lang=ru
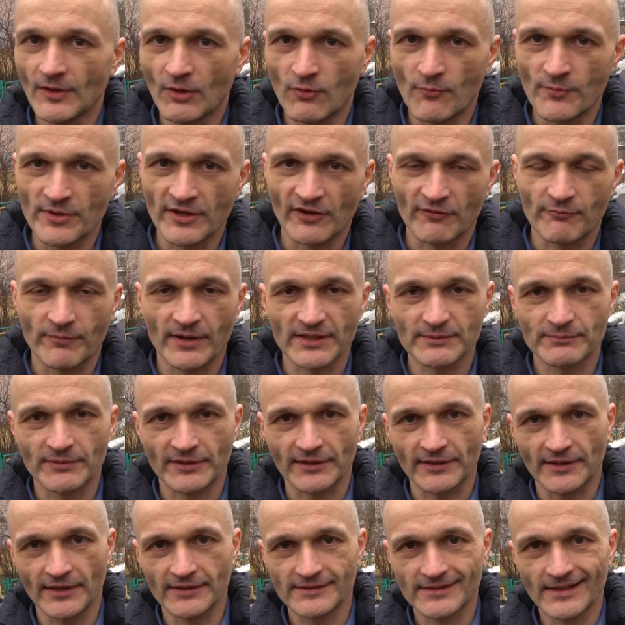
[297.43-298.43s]
У меня в
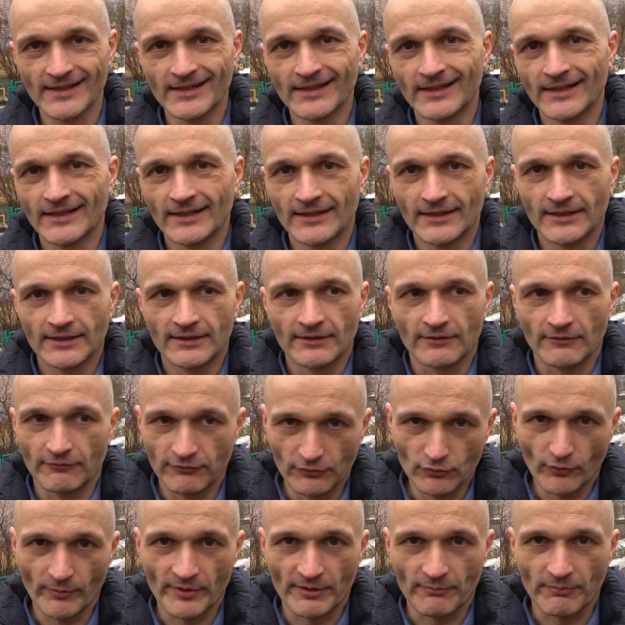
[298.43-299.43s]
паспорте есть
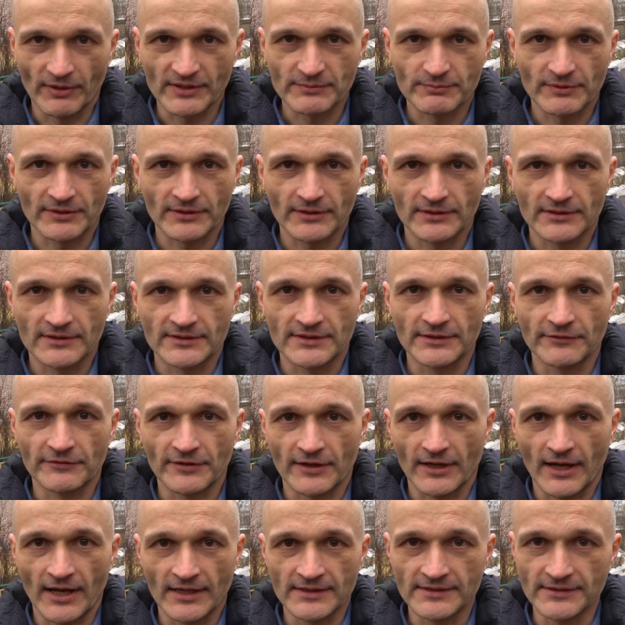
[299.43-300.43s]
в номере паспорта
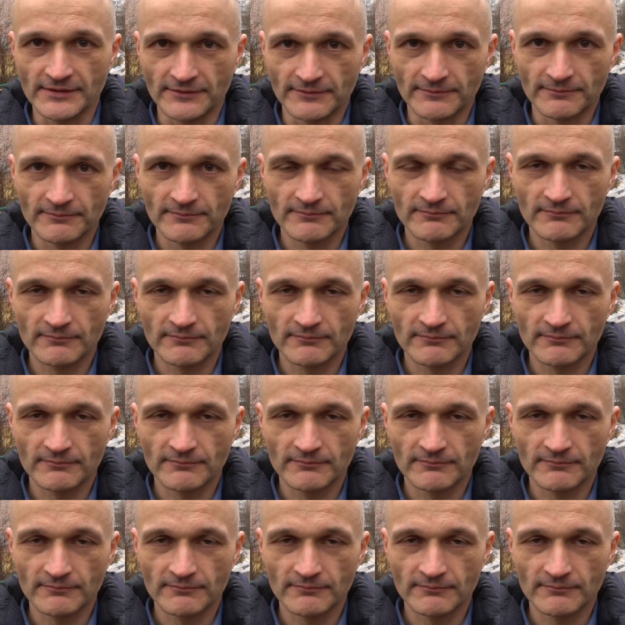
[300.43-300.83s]
цифра 1.